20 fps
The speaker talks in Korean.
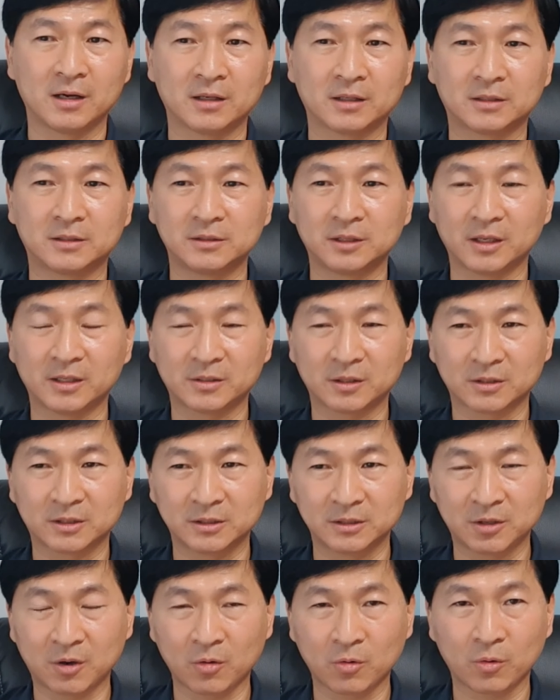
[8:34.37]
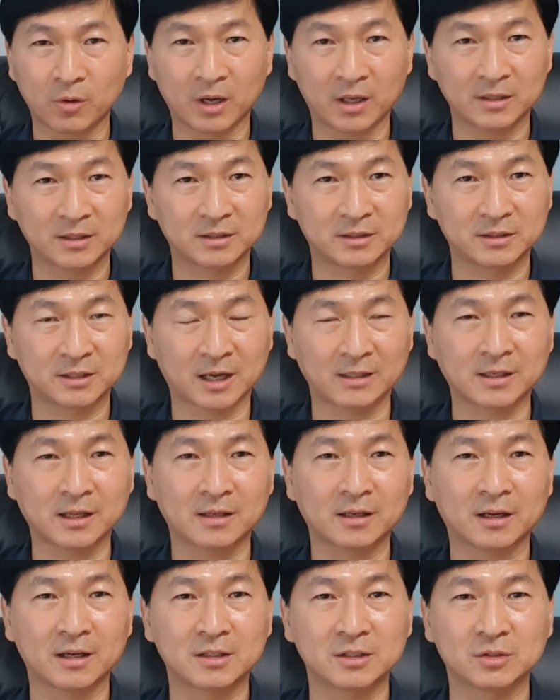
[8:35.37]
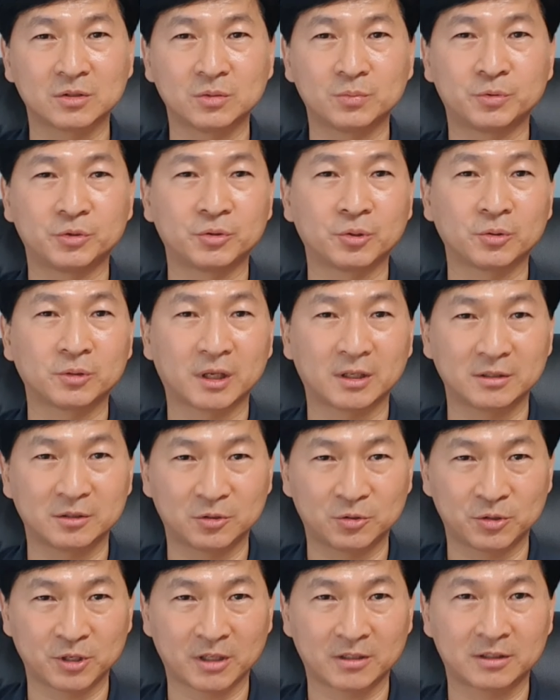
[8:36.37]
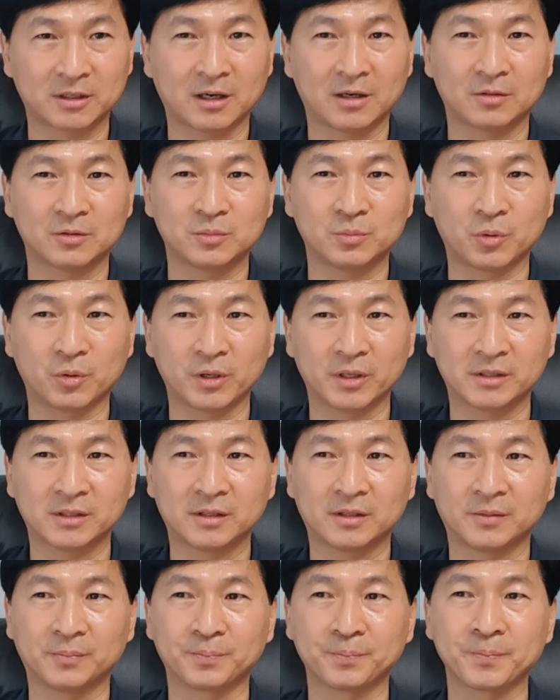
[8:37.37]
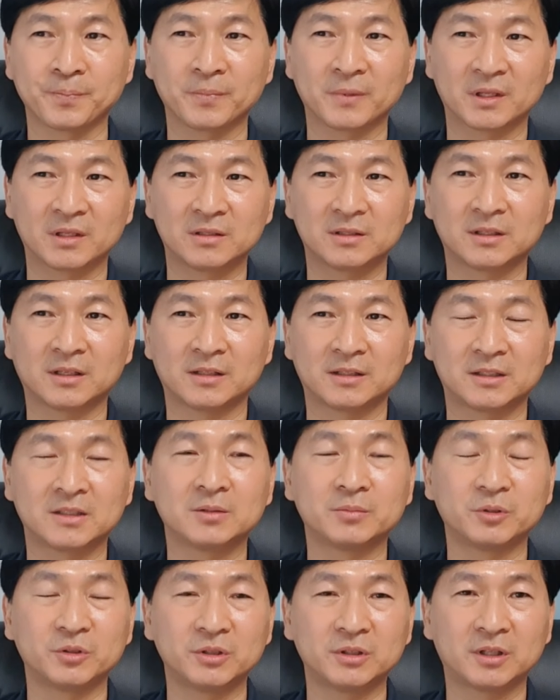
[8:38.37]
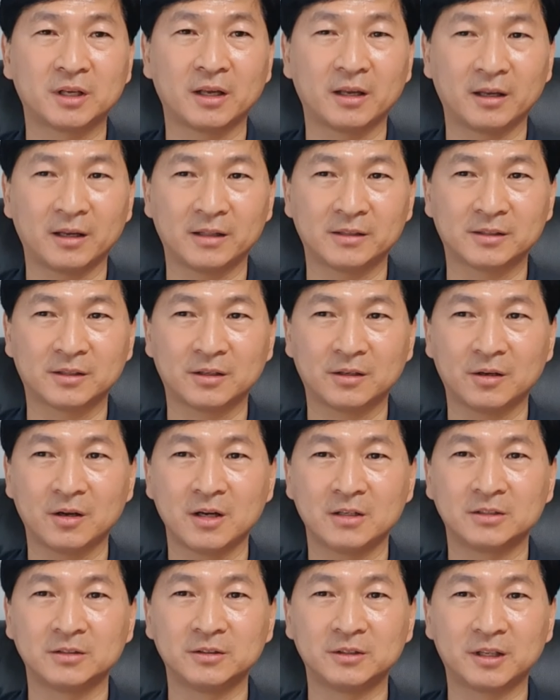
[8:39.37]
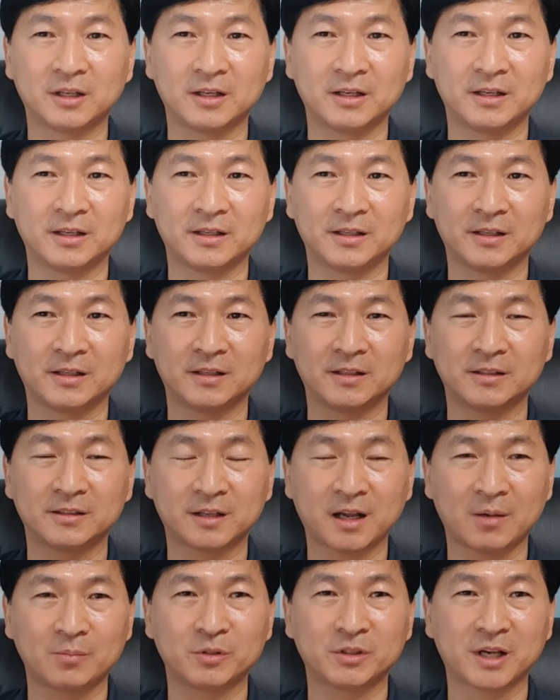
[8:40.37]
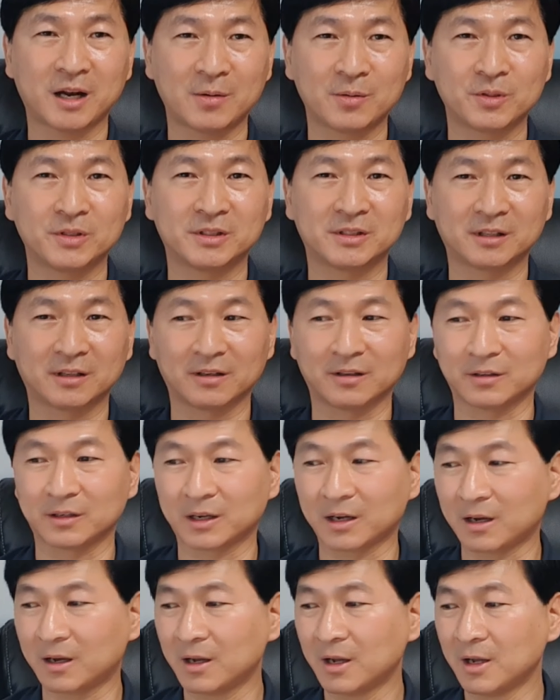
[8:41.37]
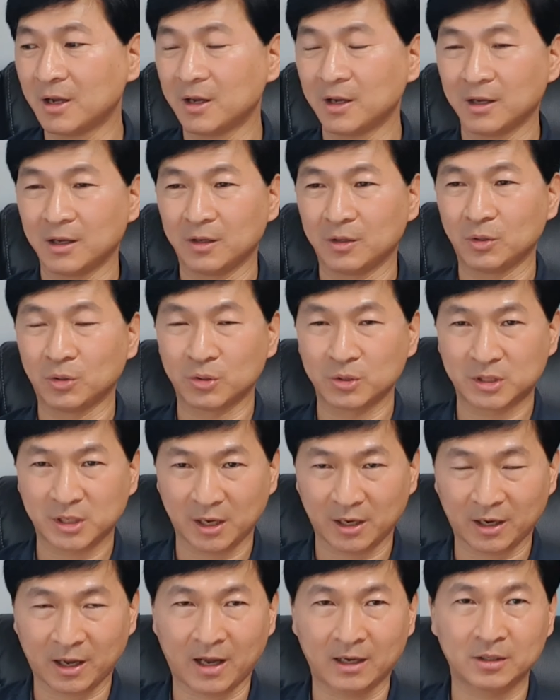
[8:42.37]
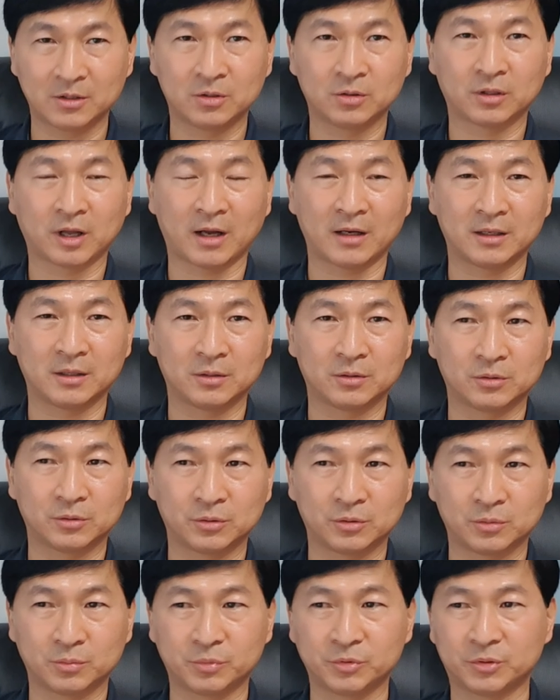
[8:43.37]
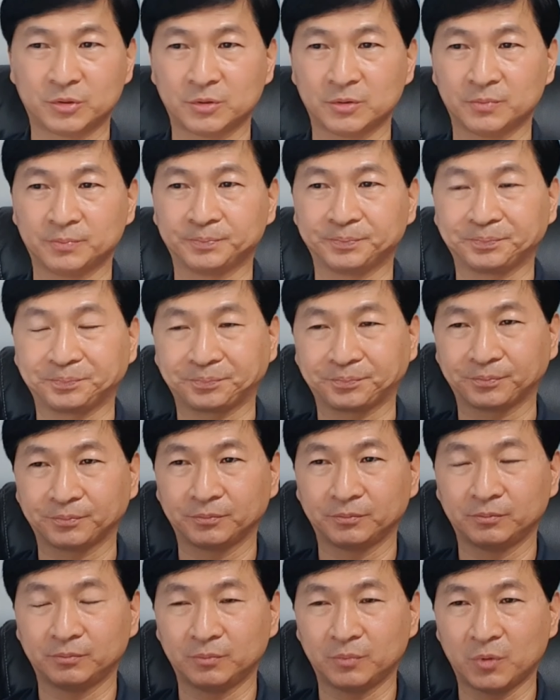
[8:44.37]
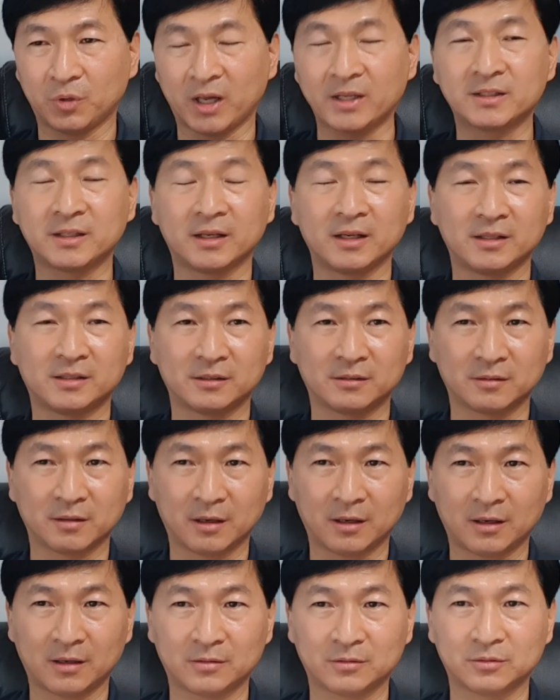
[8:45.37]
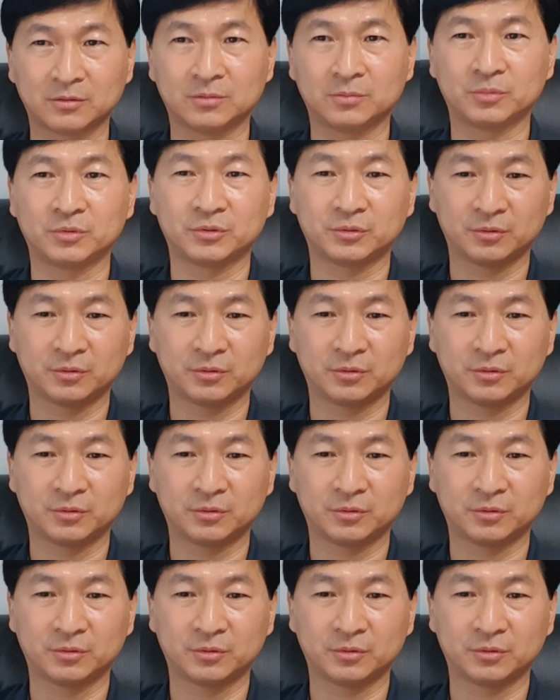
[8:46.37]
그래서 그 성공한 그 자산 가지고 부동산을 투자를 하고 뭐 해서 진짜 지금 은퇴해서 은퇴 삶을 살고 있어요. 그러니까 이런 책 강의도 다니고 무슨 뭐 SNS도 하고